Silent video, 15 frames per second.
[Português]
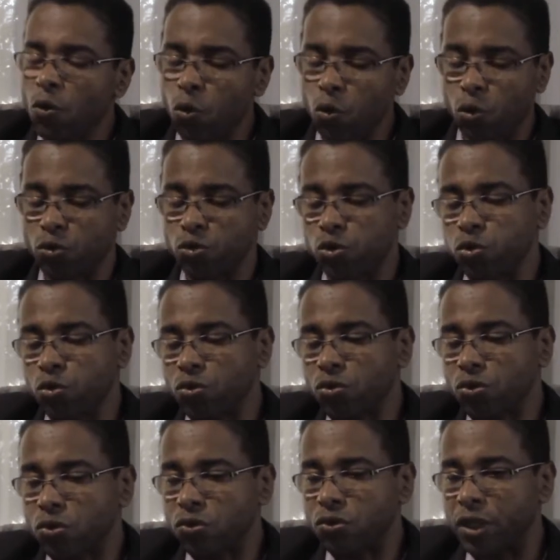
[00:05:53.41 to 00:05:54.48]
O
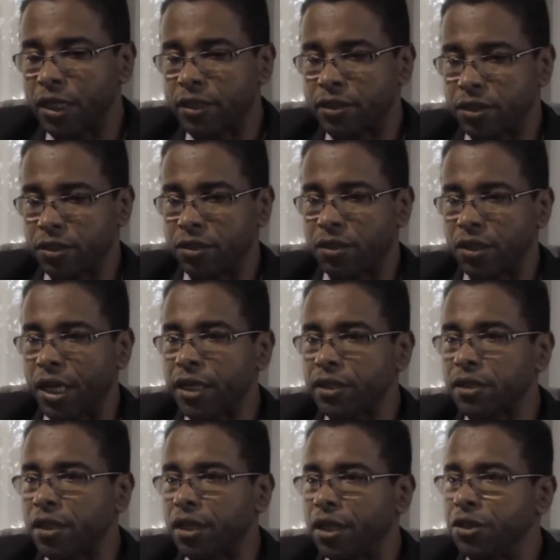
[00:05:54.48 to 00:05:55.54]
conjunto dessas
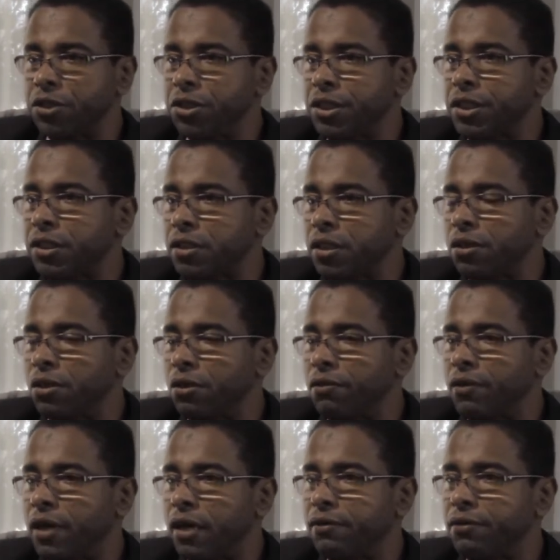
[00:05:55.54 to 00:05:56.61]
três energias
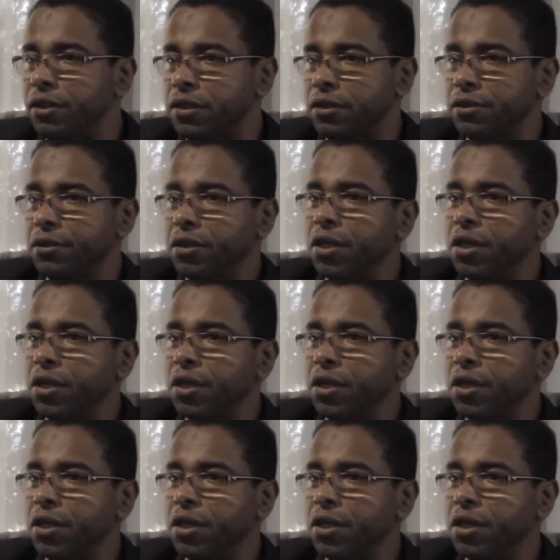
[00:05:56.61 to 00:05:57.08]
renováveis